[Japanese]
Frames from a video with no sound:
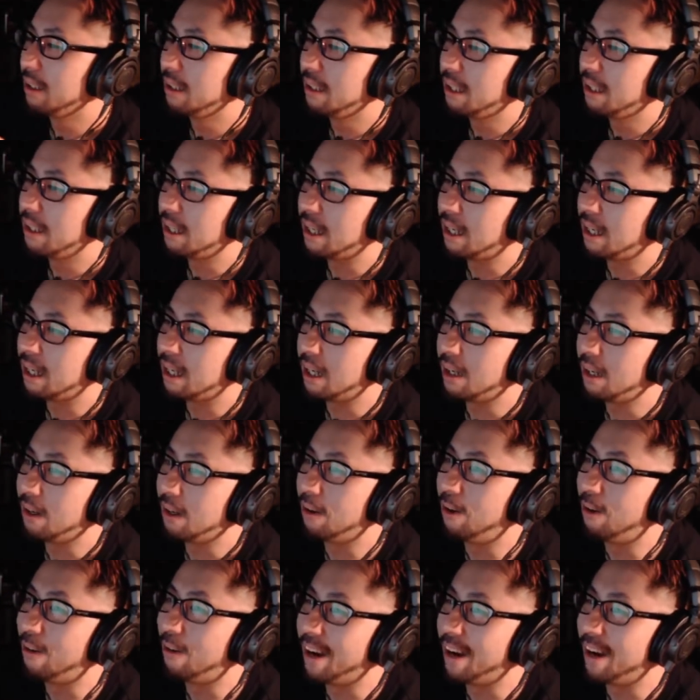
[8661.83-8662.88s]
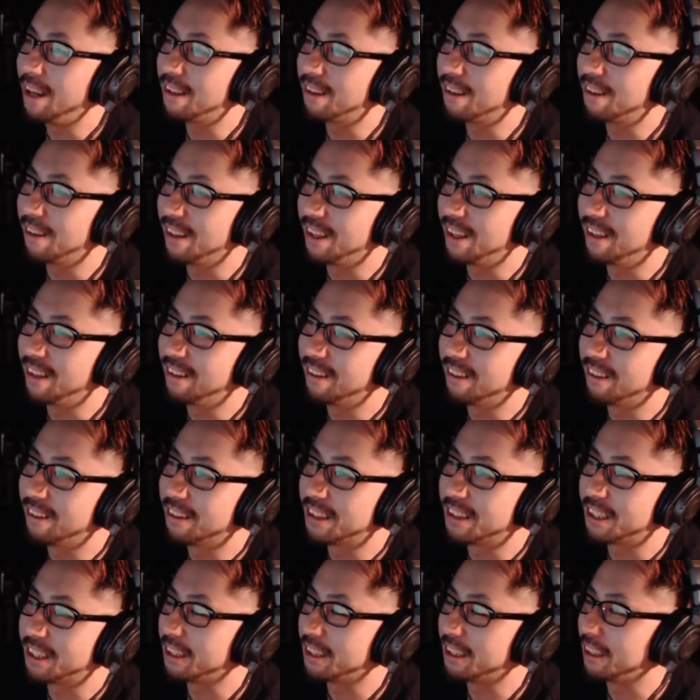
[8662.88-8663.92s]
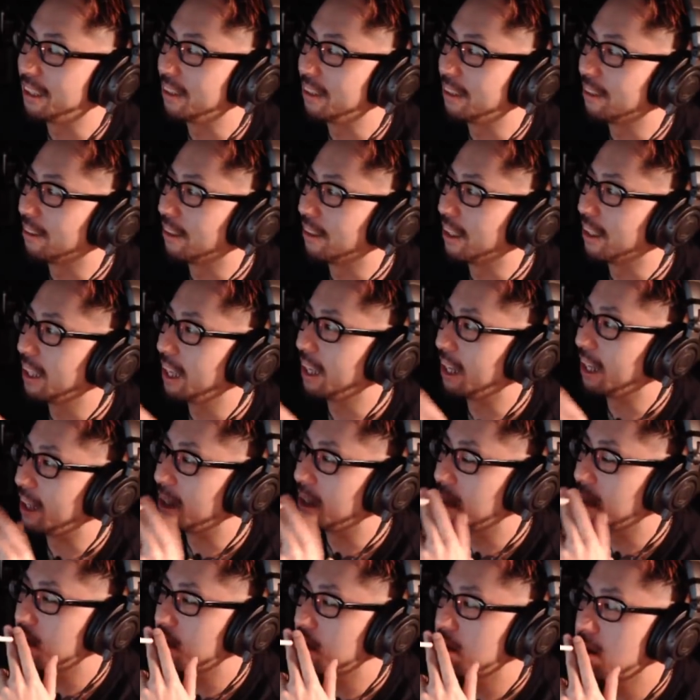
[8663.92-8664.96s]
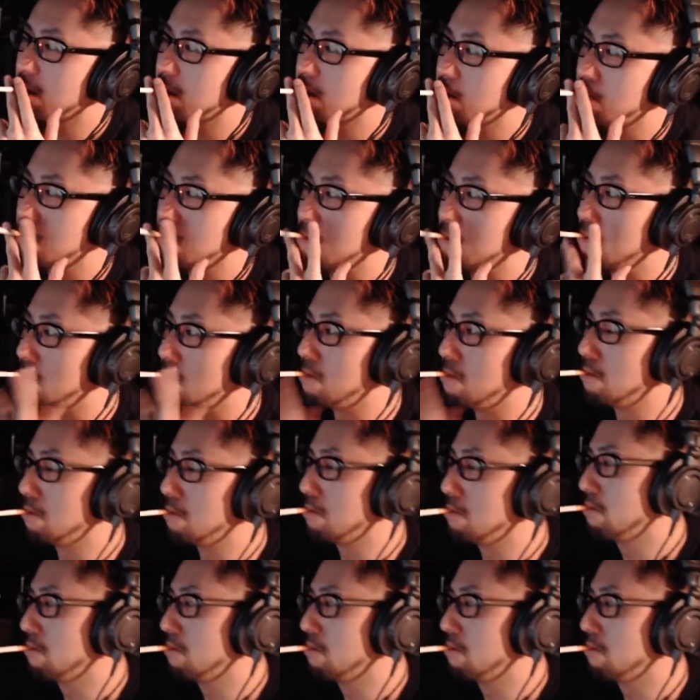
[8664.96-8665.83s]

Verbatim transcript: いやホワイトニングの写真とかね、うん